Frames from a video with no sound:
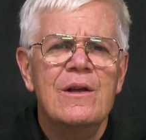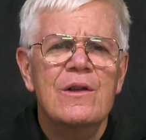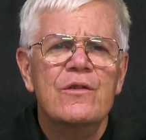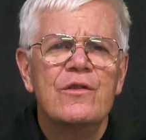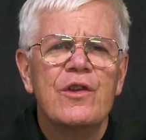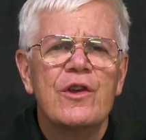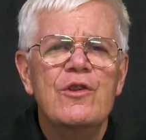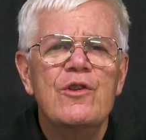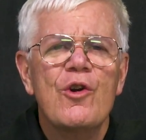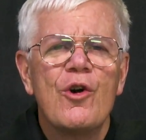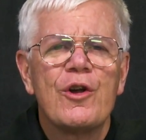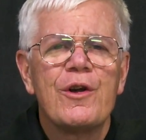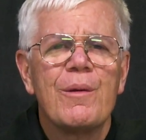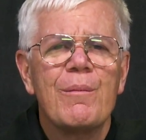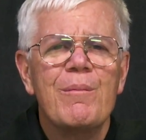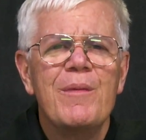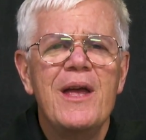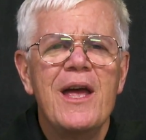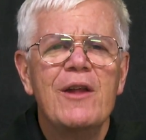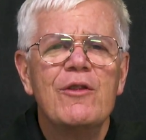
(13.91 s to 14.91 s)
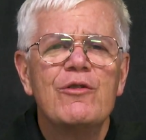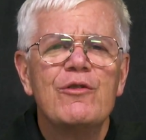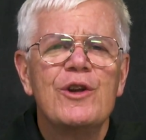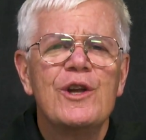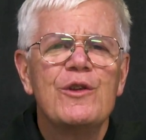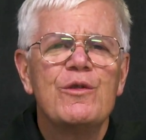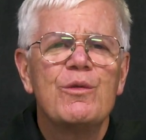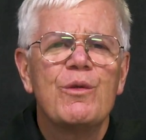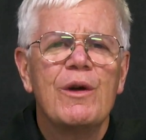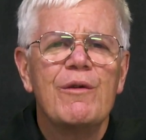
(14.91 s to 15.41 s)
Señor,
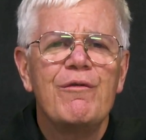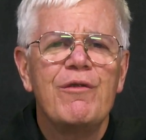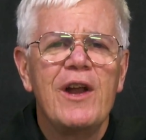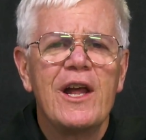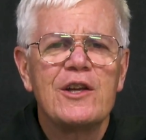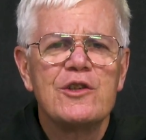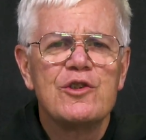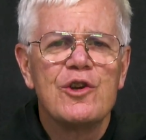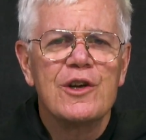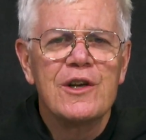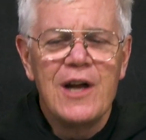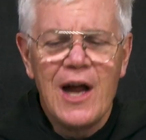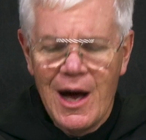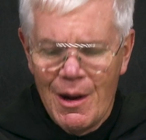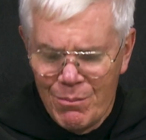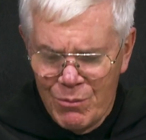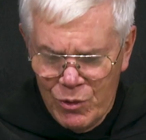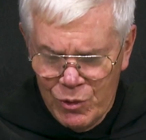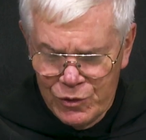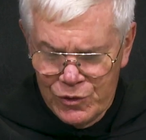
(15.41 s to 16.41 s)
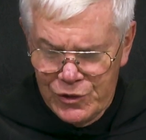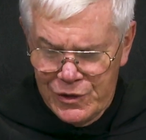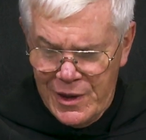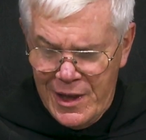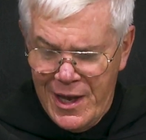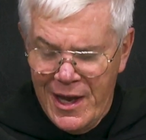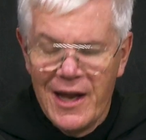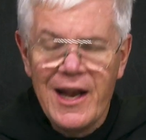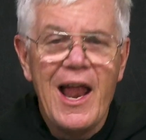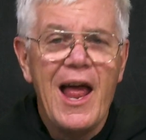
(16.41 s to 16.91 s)
mientras reflexionamos
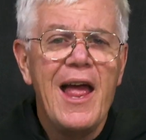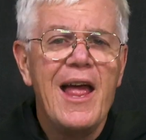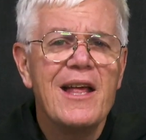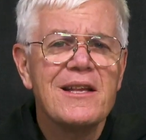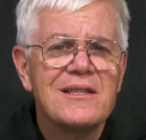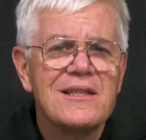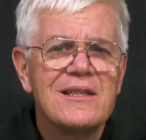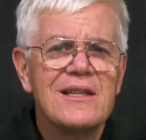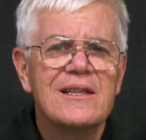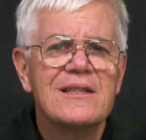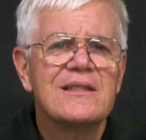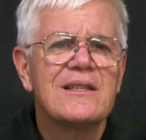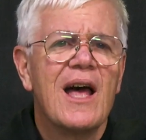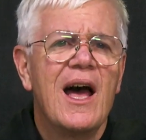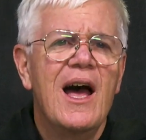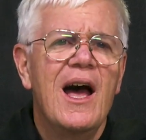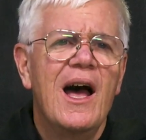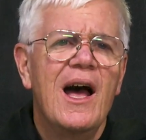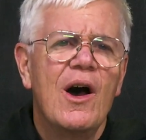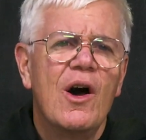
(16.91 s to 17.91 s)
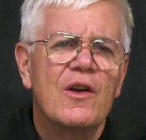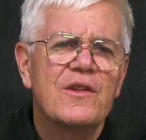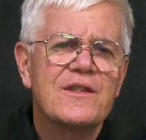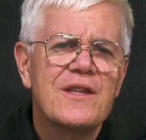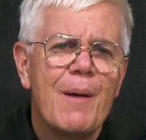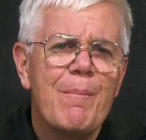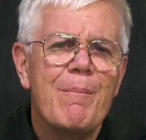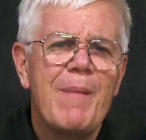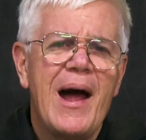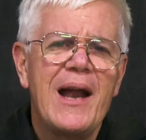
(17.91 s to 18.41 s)
en estas
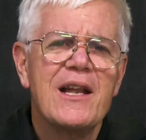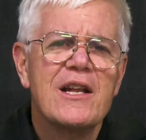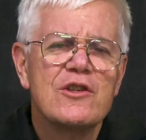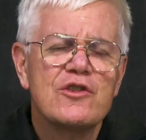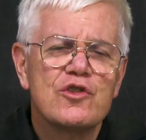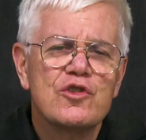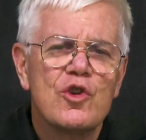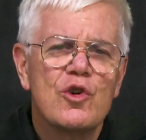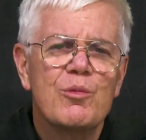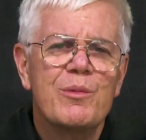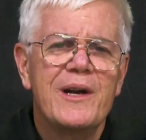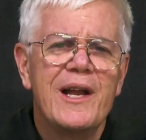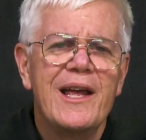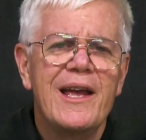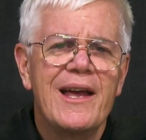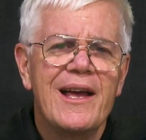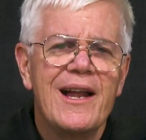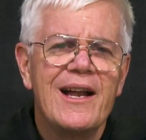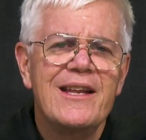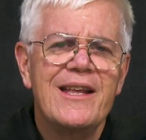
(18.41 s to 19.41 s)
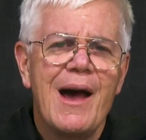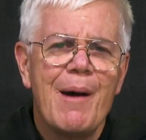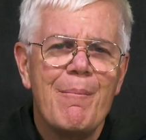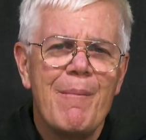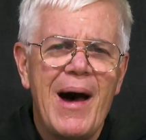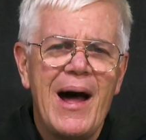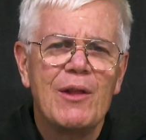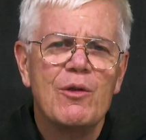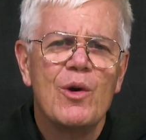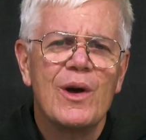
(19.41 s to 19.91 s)
semanas sobre el
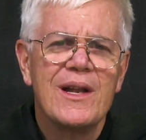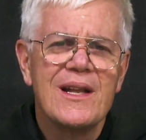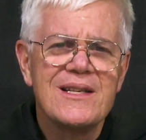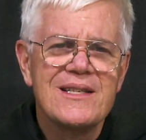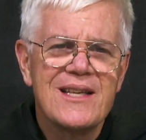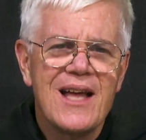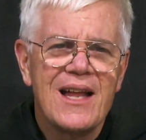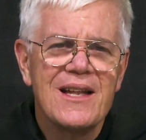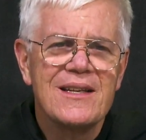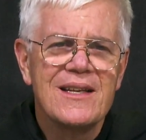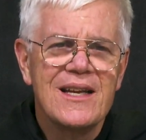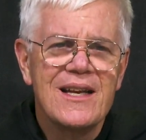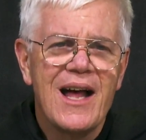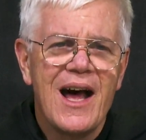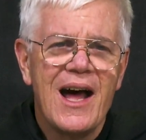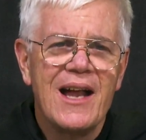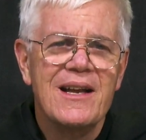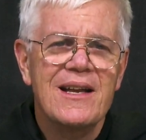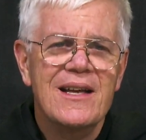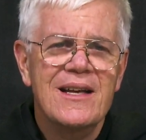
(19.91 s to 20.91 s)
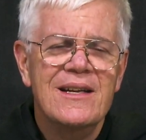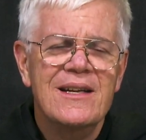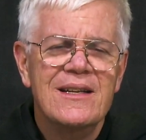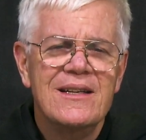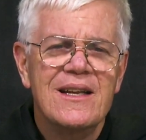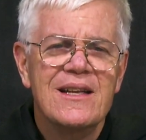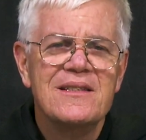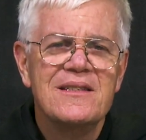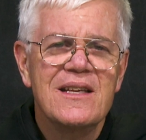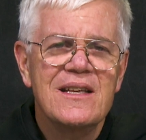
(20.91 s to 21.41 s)
llamado a la santidad,
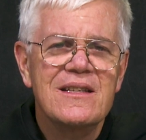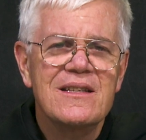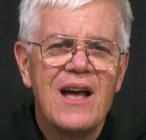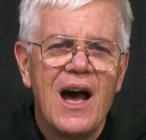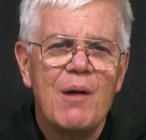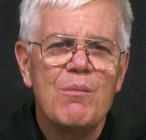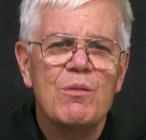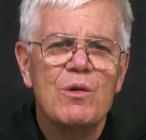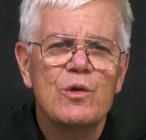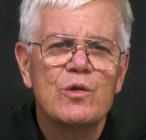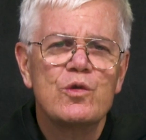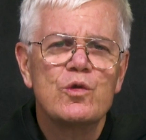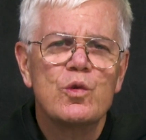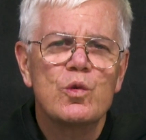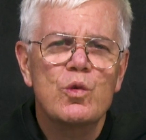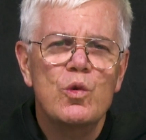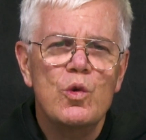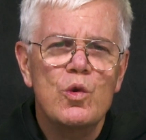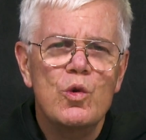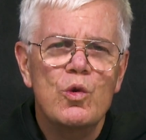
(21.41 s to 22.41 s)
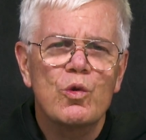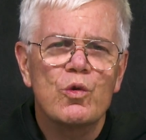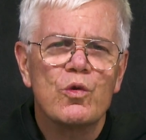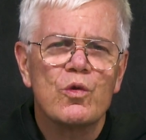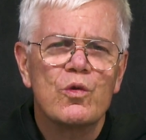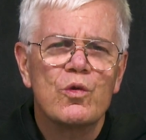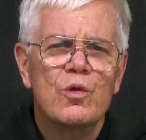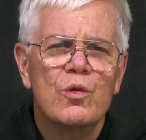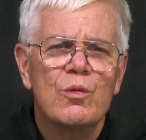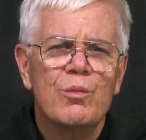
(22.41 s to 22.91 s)
necesitamos tu
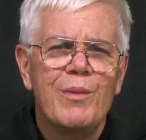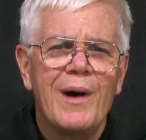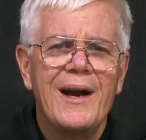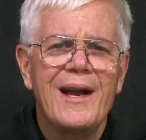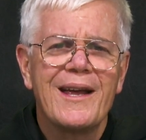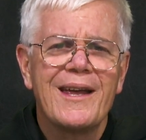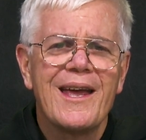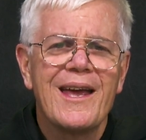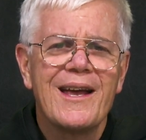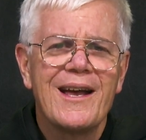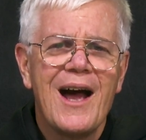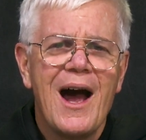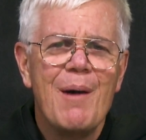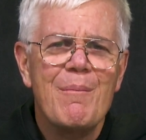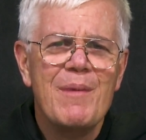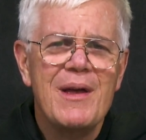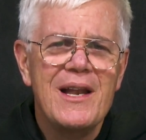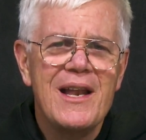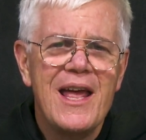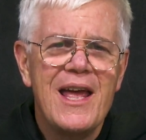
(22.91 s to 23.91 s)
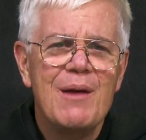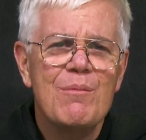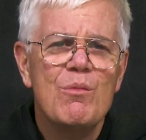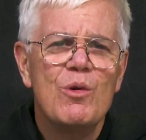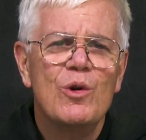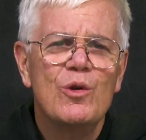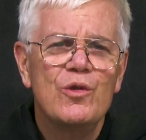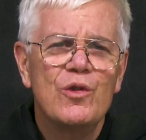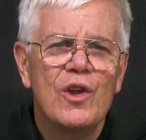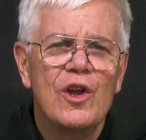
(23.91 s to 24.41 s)
luz para que
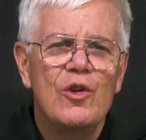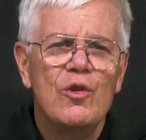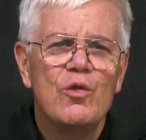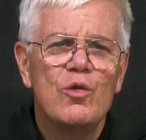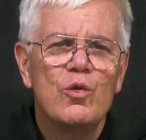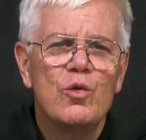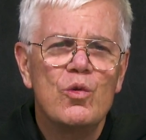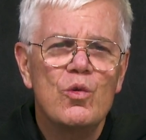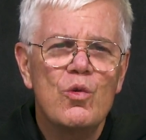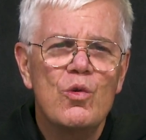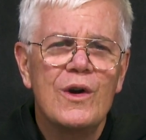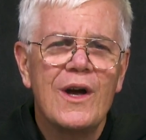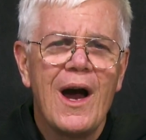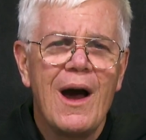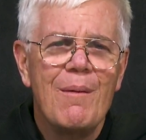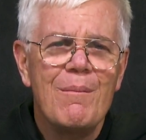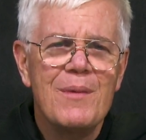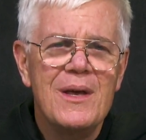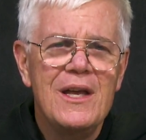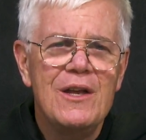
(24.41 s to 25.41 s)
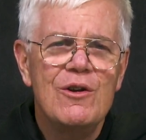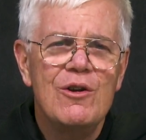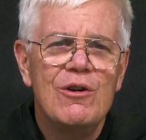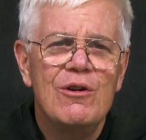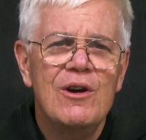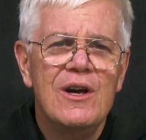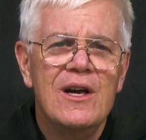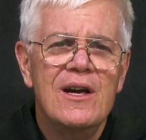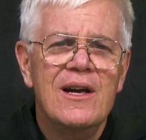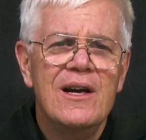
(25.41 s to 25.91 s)
caminemos en tu camino